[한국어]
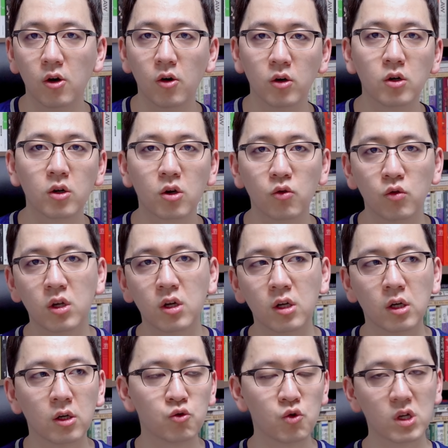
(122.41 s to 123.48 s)
어 이렇게
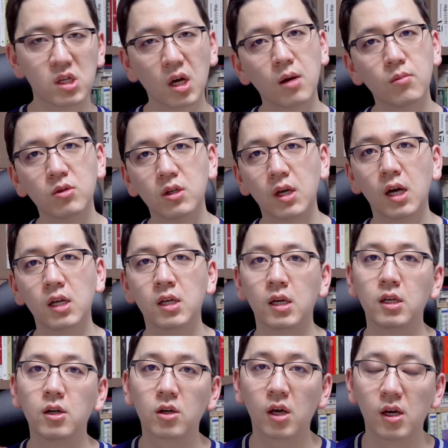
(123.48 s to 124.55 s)
우리를 죄책감 들게 하냐
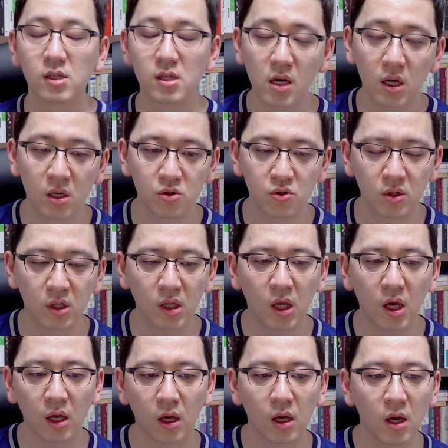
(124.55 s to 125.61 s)
이렇게 생각할 수
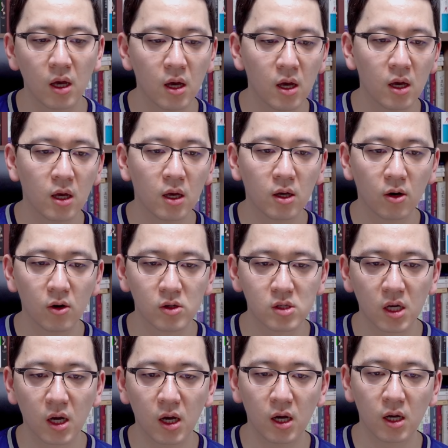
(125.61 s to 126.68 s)
있는데 어
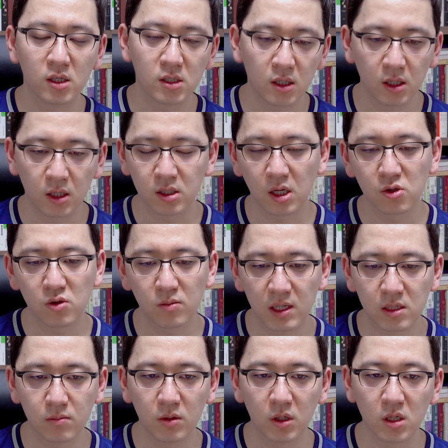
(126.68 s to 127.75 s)
제가 이제 자주
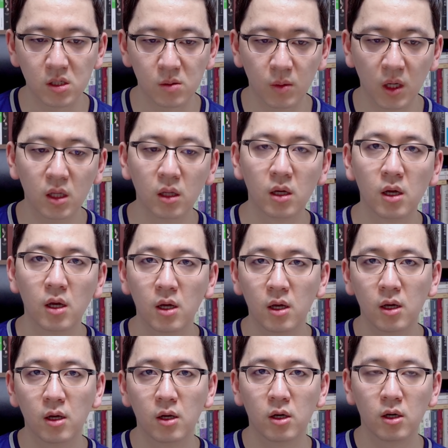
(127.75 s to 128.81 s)
말씀드리지만
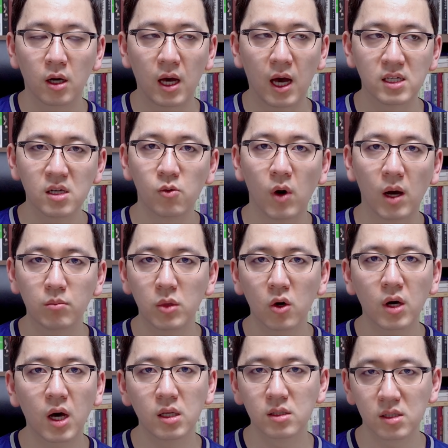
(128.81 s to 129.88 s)
가장
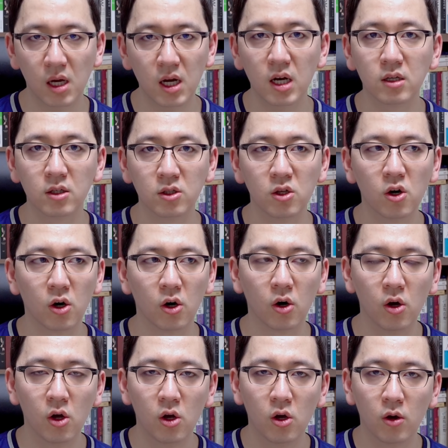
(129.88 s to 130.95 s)
완벽한 사랑은요
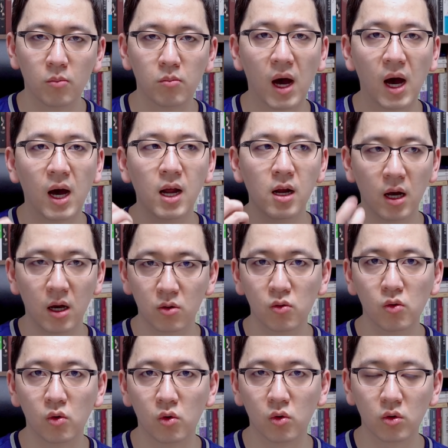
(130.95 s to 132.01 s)

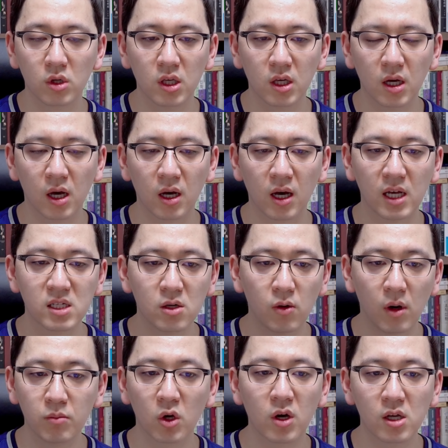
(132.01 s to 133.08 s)
말하고 그러니까 가장
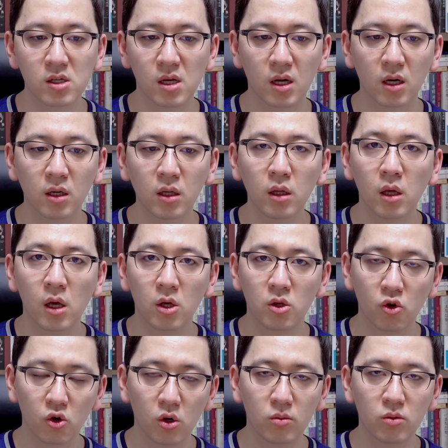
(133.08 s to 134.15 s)
완벽한 사랑은
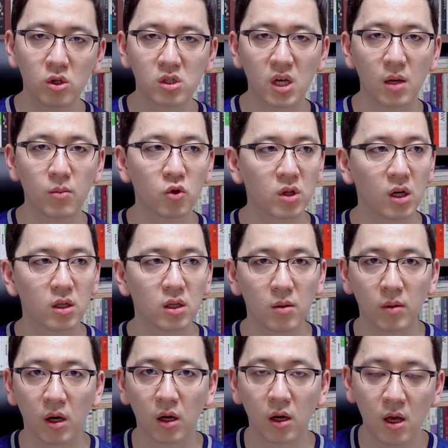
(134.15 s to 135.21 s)
여러분이 잘못할 때
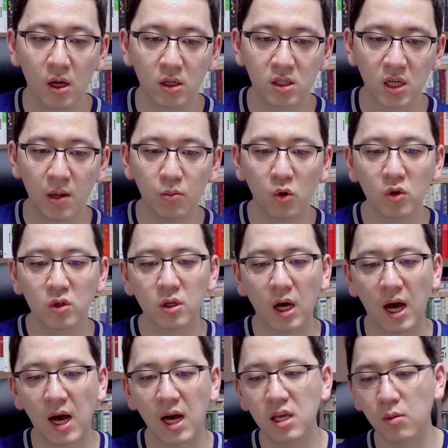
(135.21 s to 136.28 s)
막 잘못을
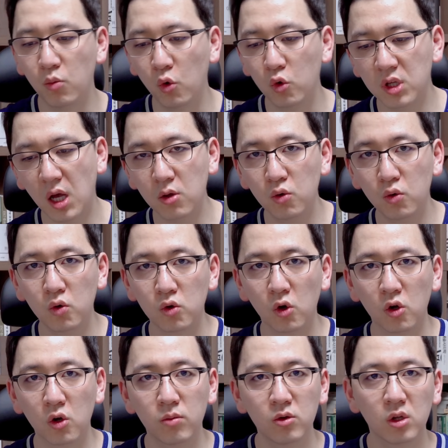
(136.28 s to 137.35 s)
아예 못하도록
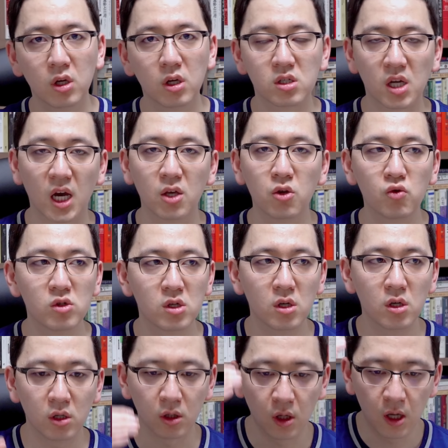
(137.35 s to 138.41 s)
여러분들의
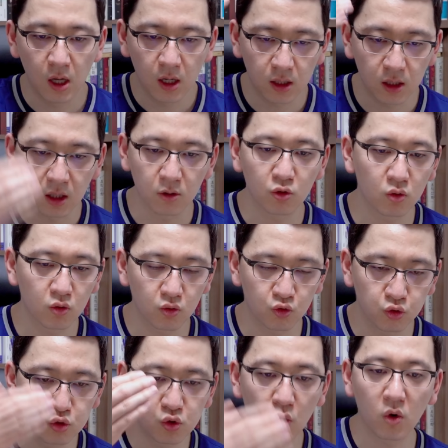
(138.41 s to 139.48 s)
자유지를 그냥
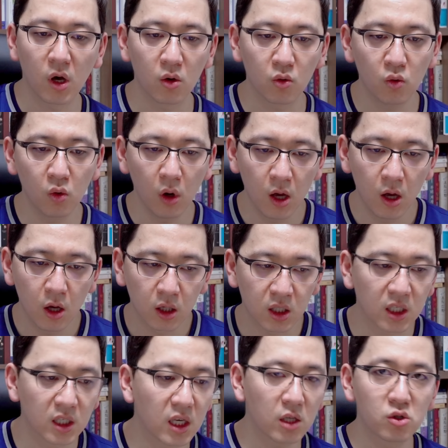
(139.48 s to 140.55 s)
구속하고
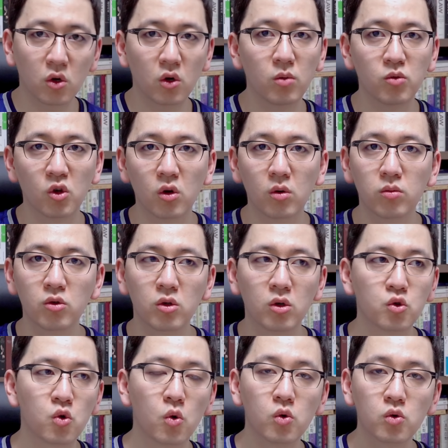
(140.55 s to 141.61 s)
기계처럼 여러분들을
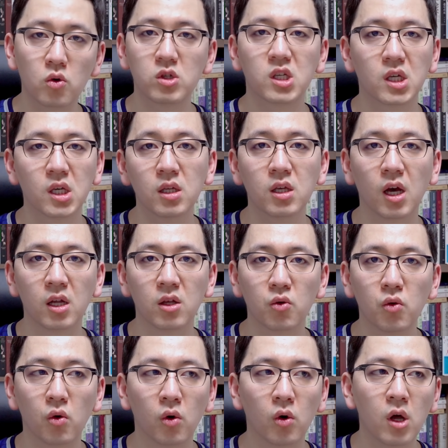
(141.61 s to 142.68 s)
종속시키는 게
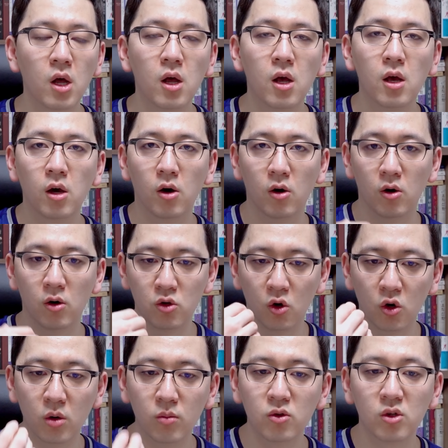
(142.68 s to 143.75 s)
아니고 어,
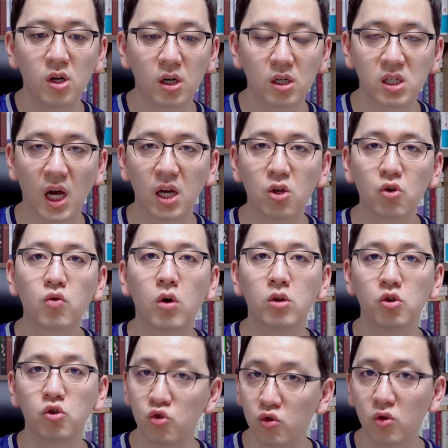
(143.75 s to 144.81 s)
여러분들에게
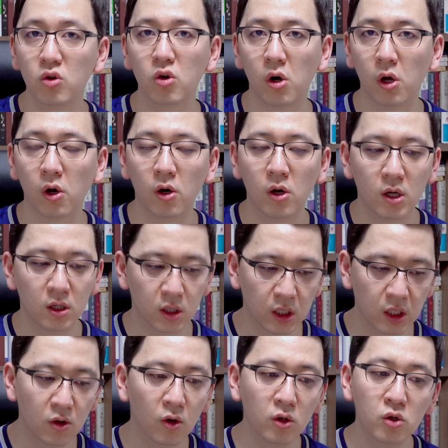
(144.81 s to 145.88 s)
자유권을 주는 거예요.
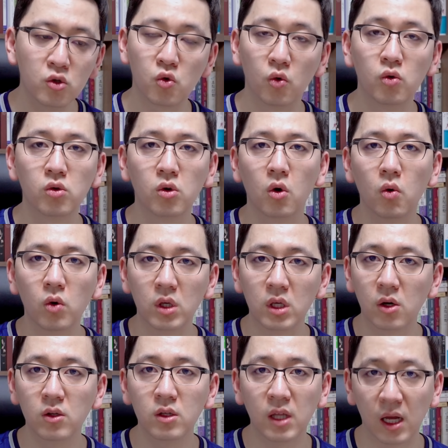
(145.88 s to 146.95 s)
이거는 좋은 거고
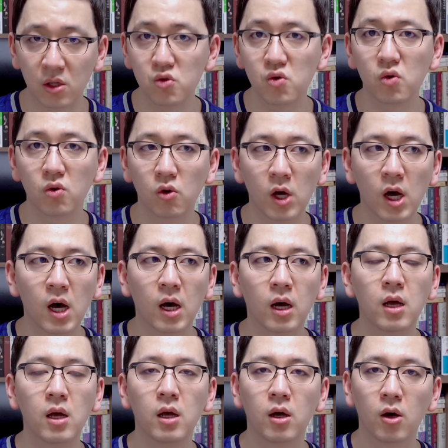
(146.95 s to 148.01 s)
이거는 안 좋은 거야.
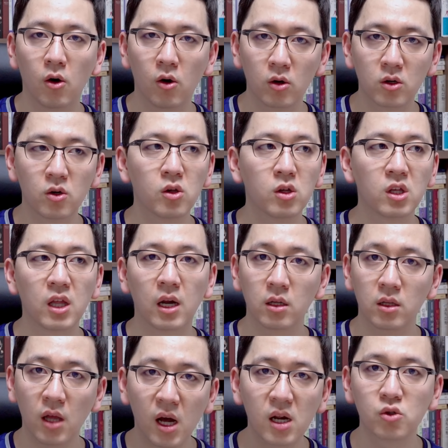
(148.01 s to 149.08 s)
어, 그러니
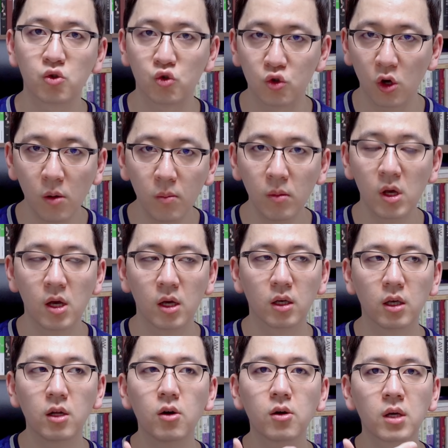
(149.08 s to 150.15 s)
나를 따라주렴
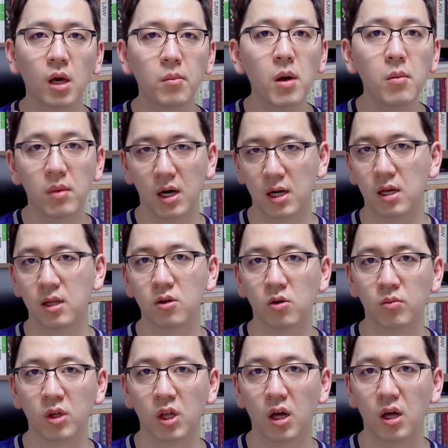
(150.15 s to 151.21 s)
이렇게만 말하는
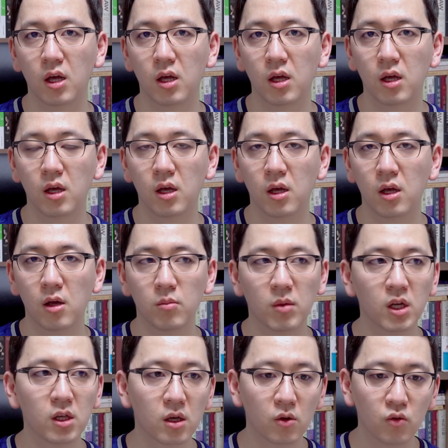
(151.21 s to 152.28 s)
겁니다.
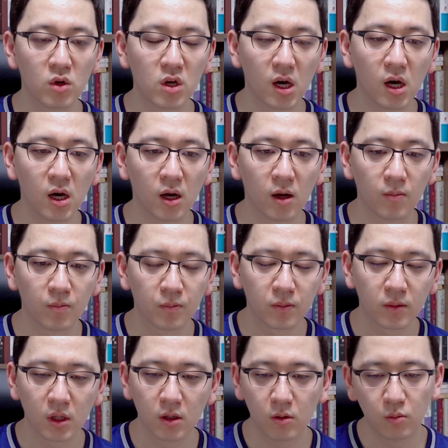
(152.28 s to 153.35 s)
만약에 우리가
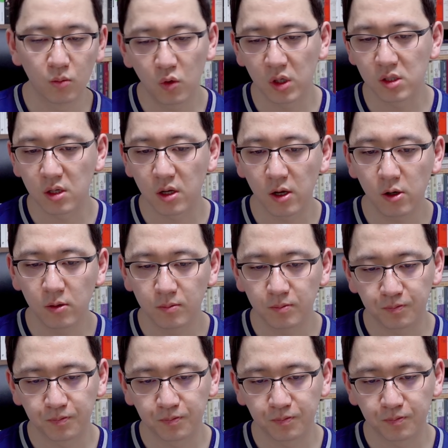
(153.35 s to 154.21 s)
뭐가 있을까요?